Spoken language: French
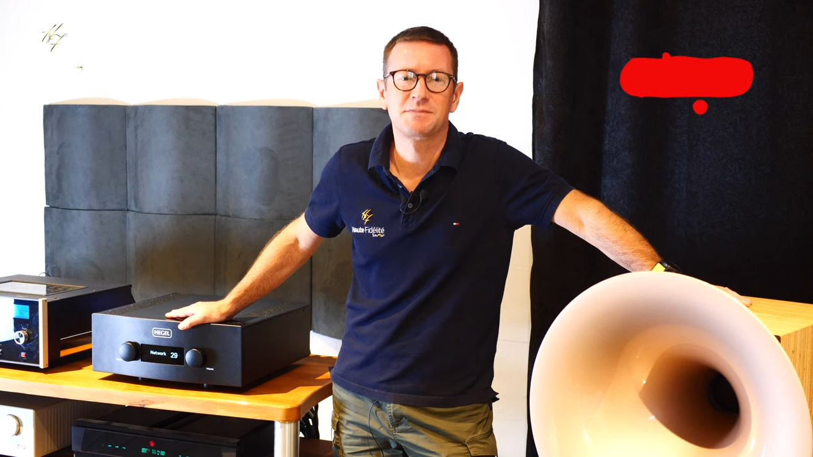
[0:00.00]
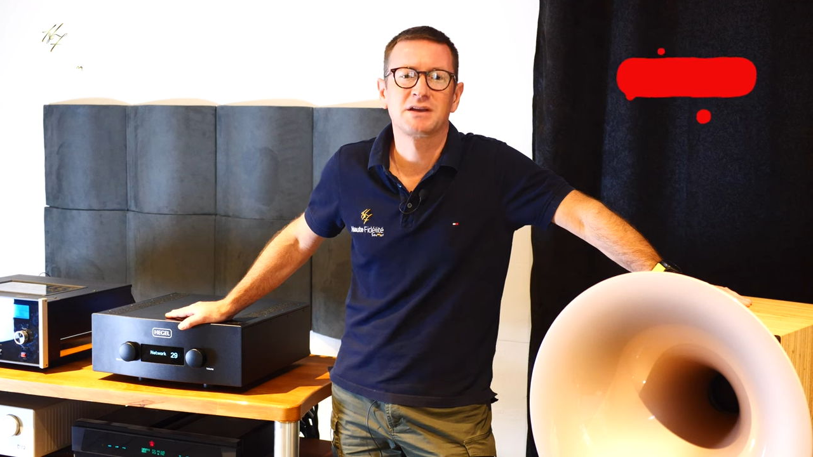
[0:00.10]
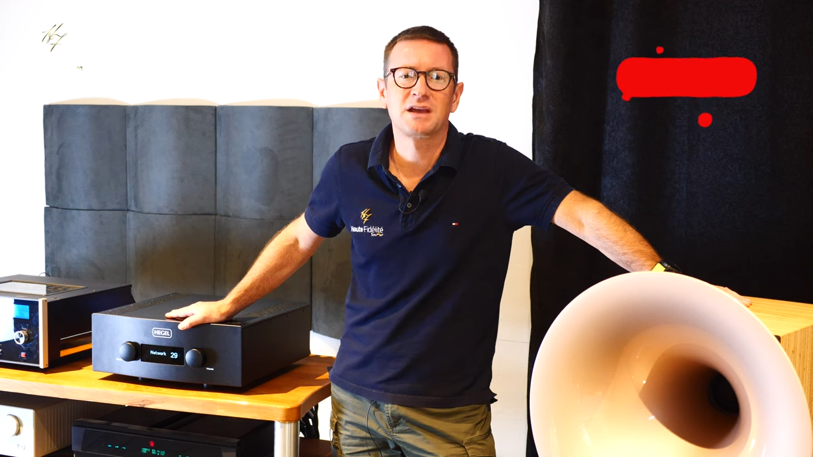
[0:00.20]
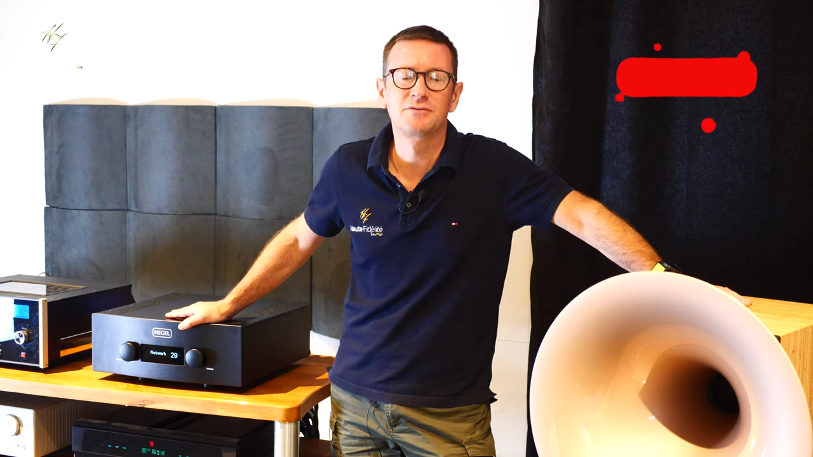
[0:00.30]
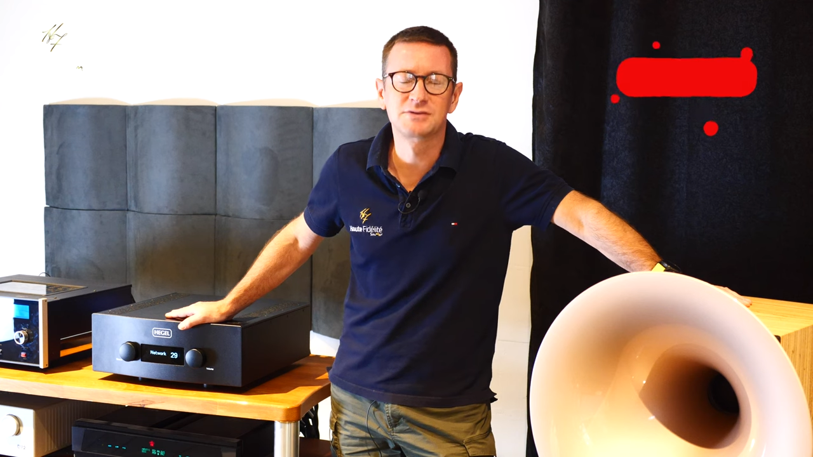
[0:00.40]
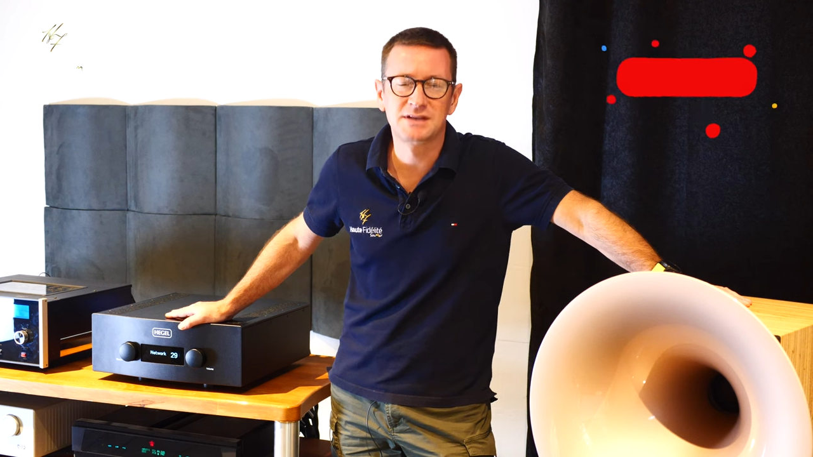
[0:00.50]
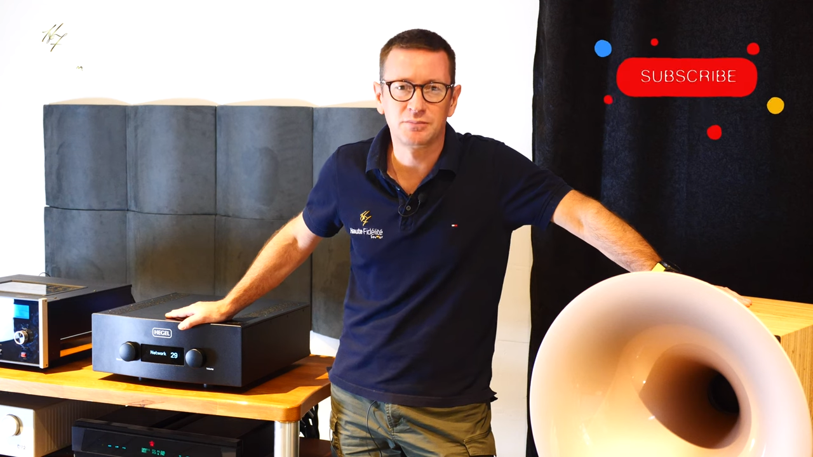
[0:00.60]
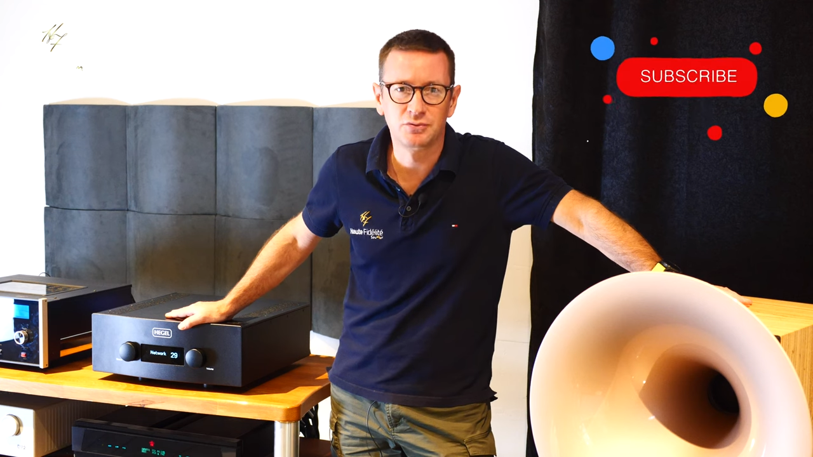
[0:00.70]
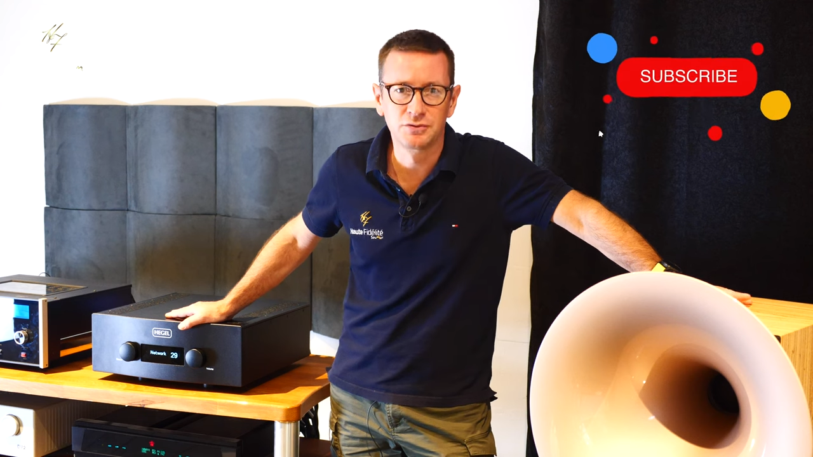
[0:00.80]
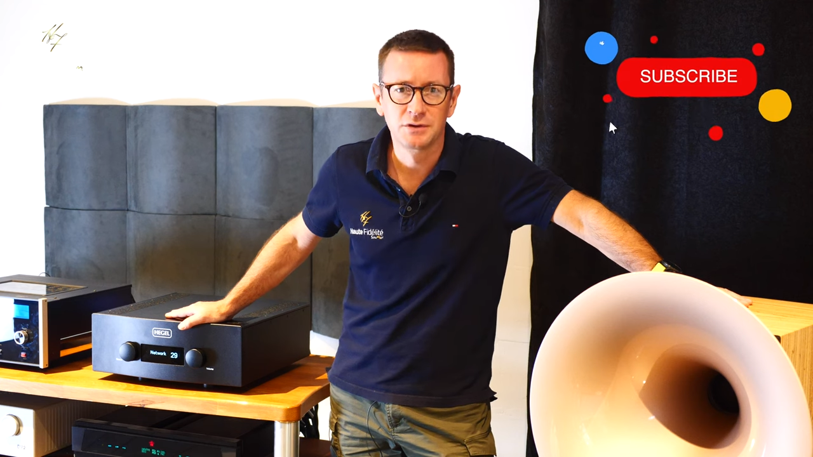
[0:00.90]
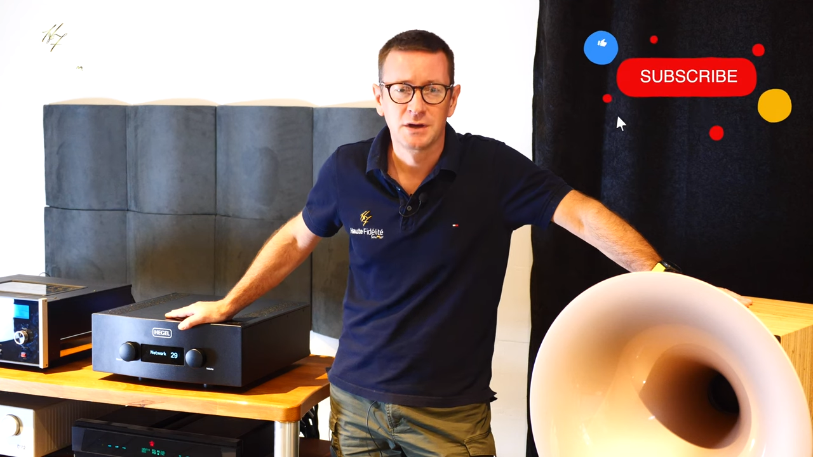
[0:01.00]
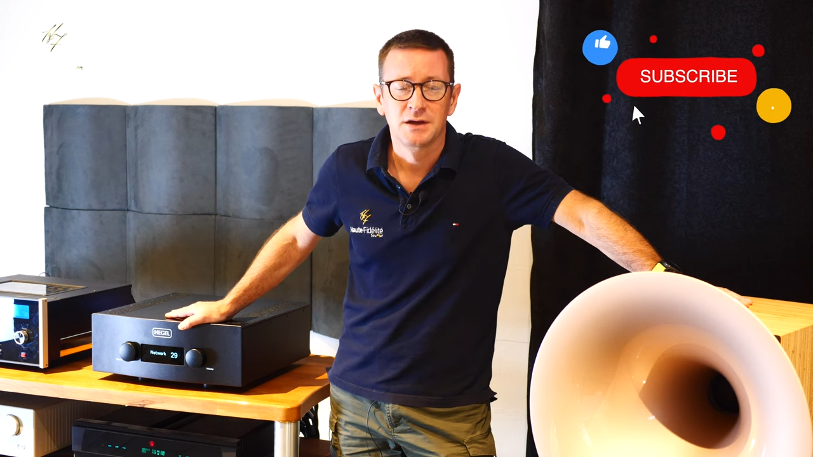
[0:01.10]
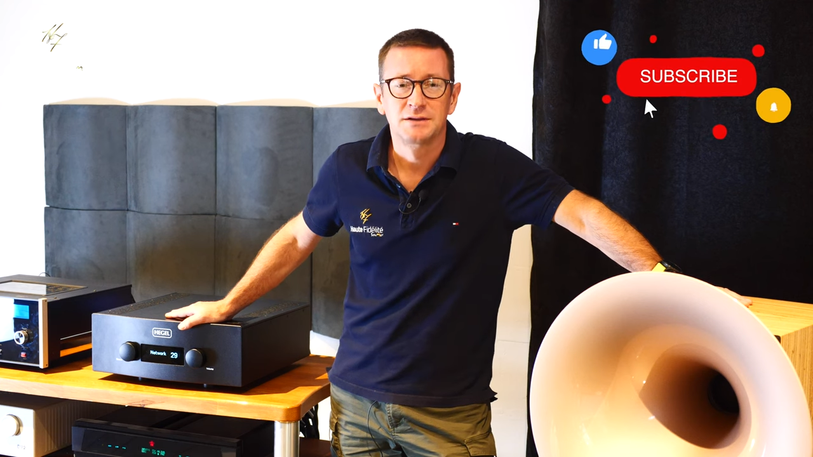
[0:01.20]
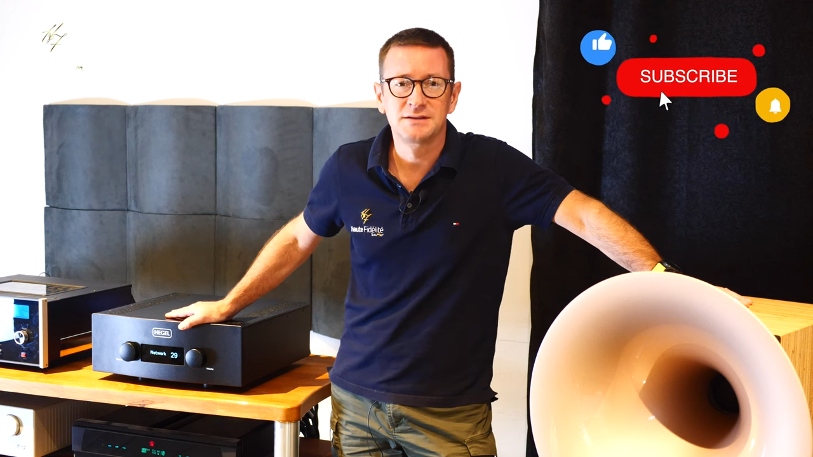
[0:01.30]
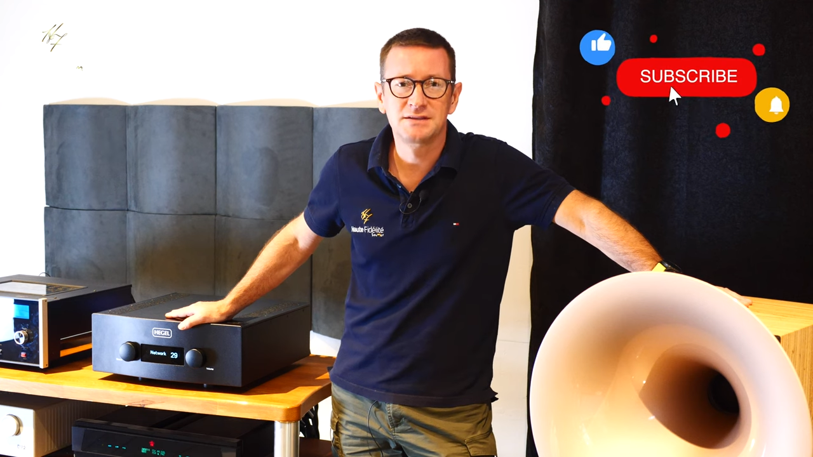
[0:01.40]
j'espère qu'elle vous a plu.